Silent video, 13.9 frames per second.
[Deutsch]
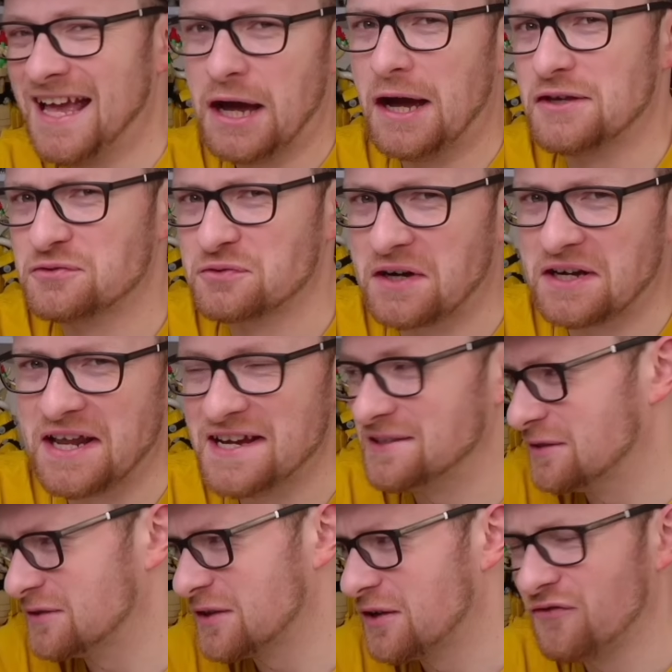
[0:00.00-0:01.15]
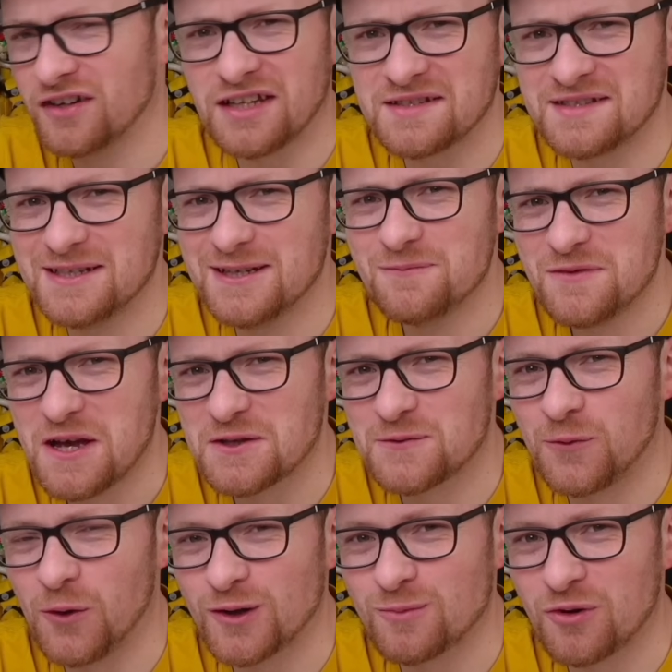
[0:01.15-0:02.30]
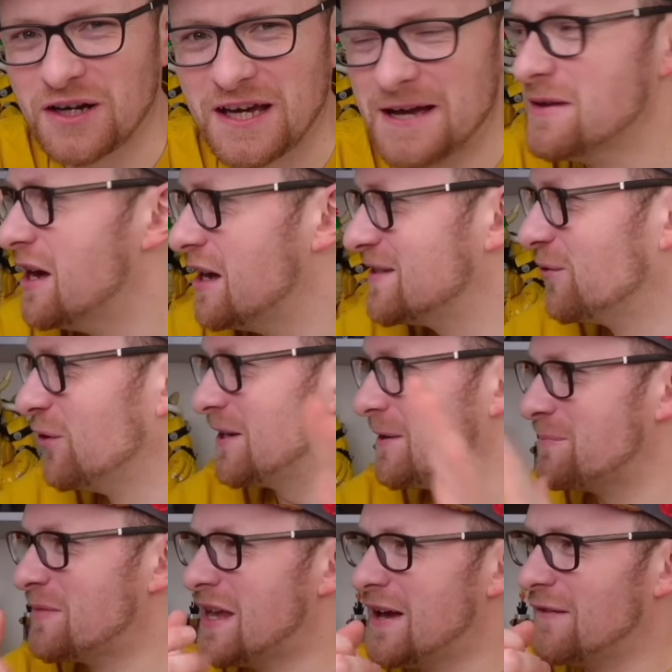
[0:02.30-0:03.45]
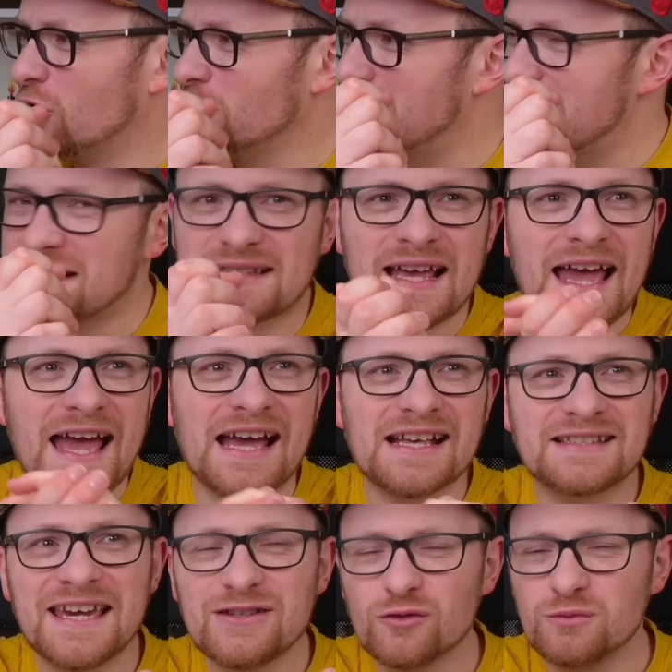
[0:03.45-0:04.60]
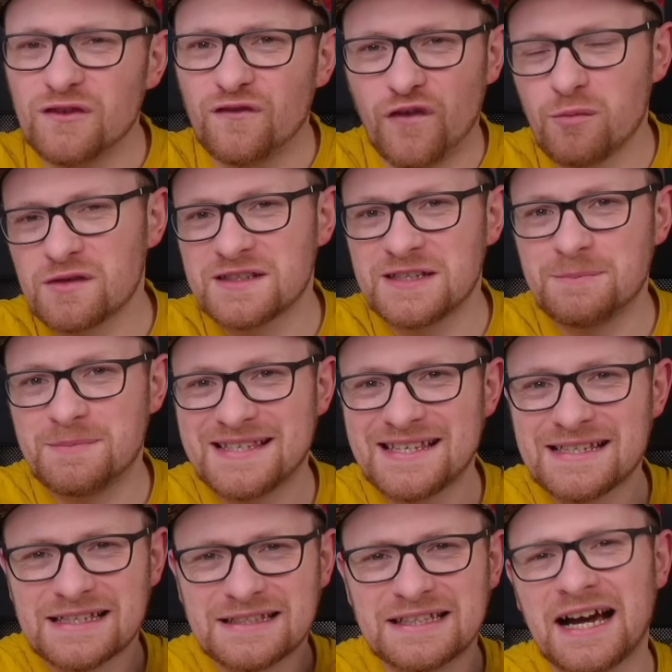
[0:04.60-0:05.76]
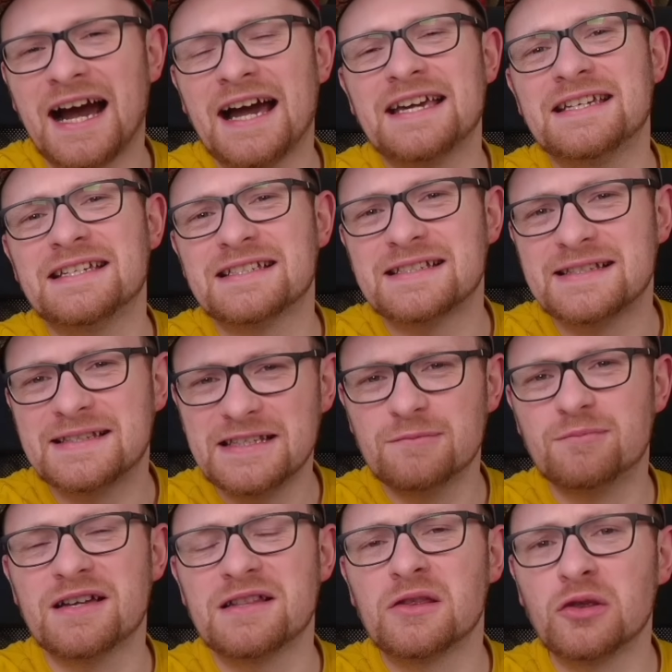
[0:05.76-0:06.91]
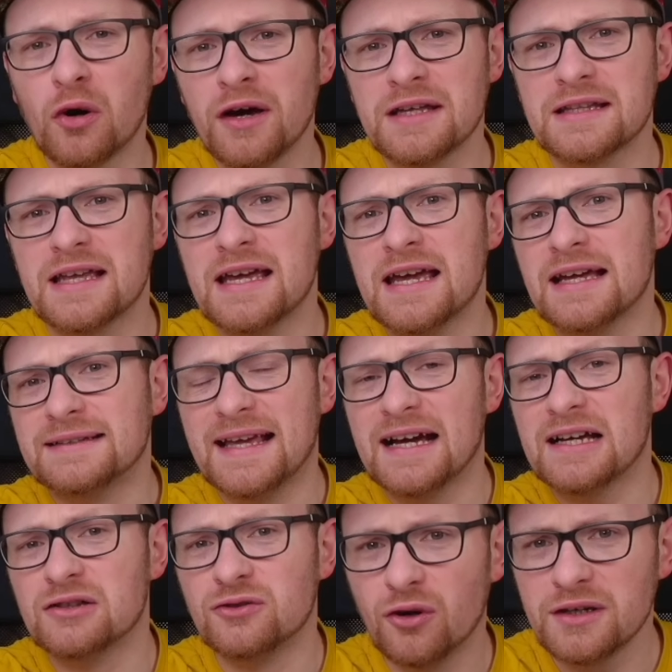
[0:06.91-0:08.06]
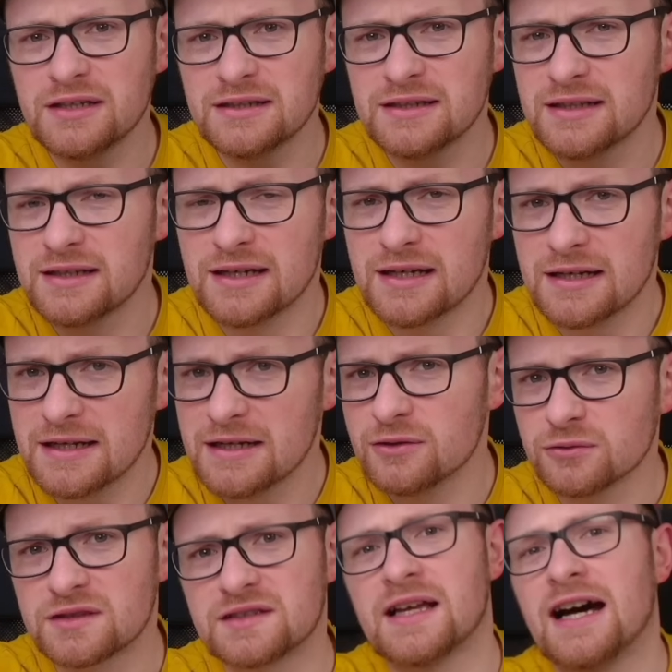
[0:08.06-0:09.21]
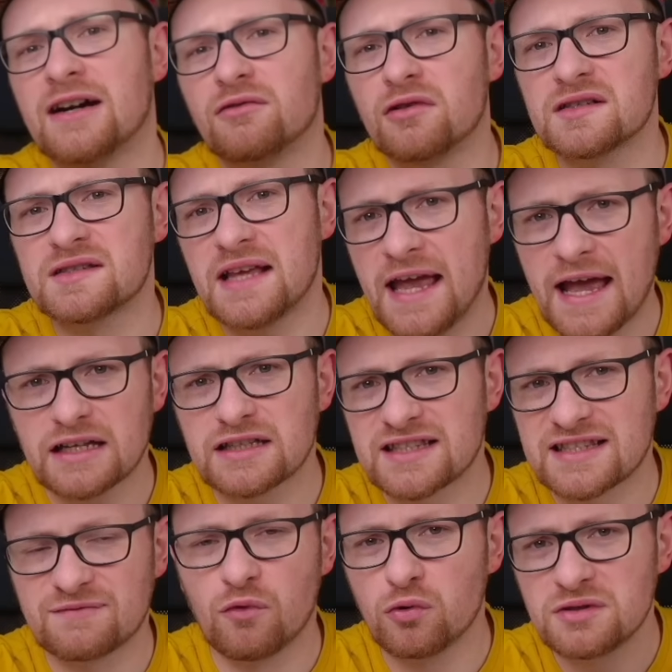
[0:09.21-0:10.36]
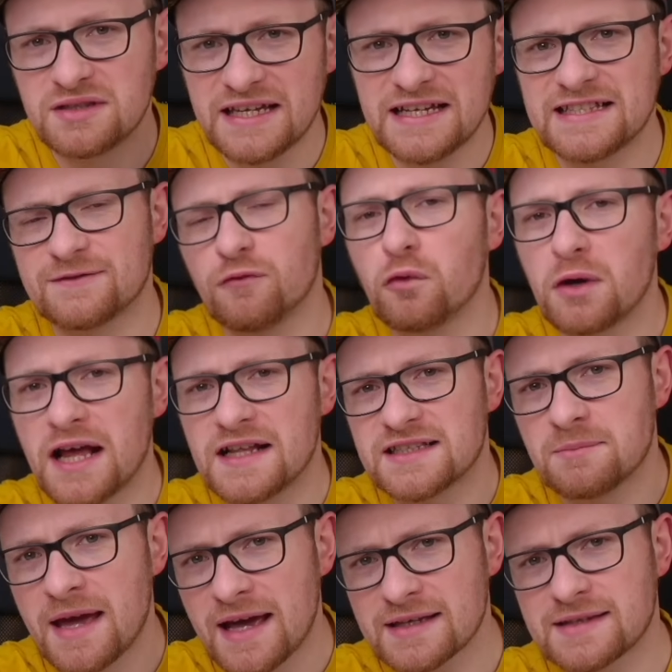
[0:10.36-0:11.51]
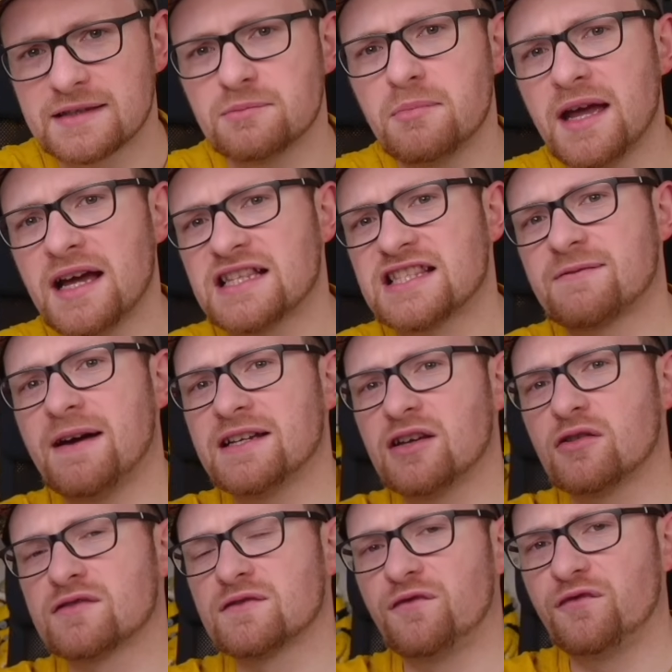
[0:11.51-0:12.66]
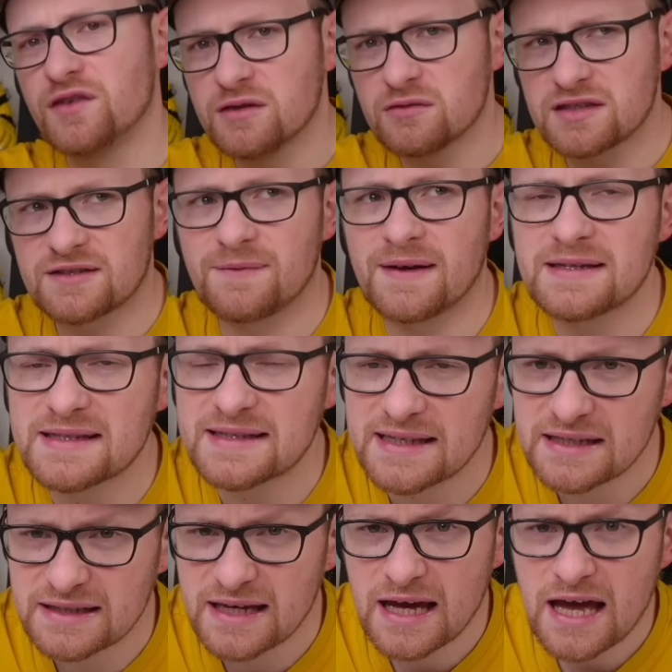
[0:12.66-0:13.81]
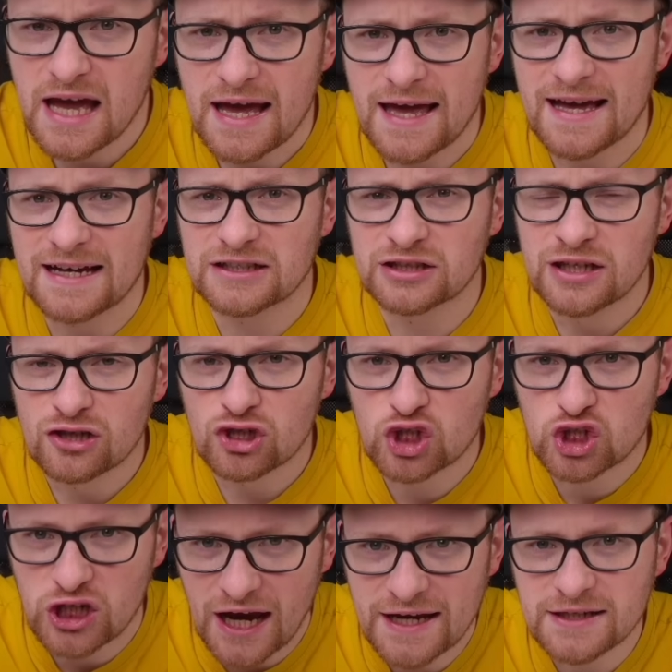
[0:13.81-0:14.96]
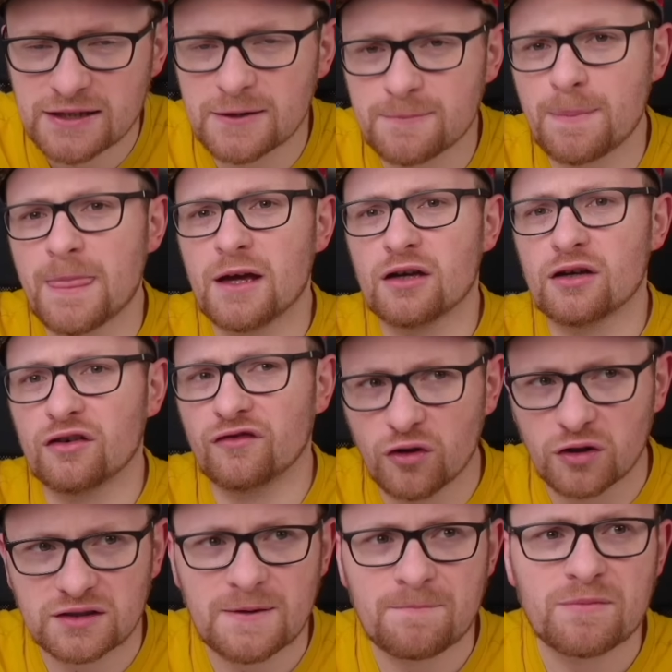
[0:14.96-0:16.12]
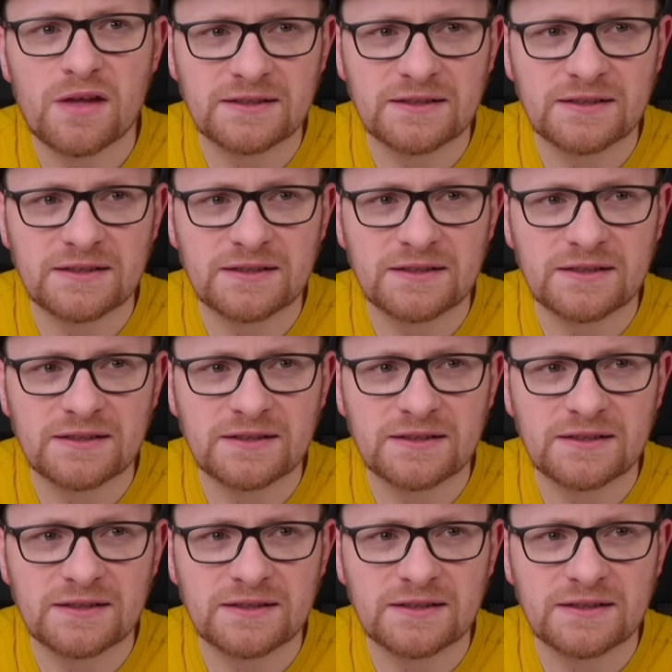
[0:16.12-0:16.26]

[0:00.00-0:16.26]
Also kein echtes. Fantasie ist vollkommen okay. So Leute, worum geht's? Es geht um die 75379, der neue Lego Star Wars R2D2, der jetzt am 1. März 2024 erscheinen wird.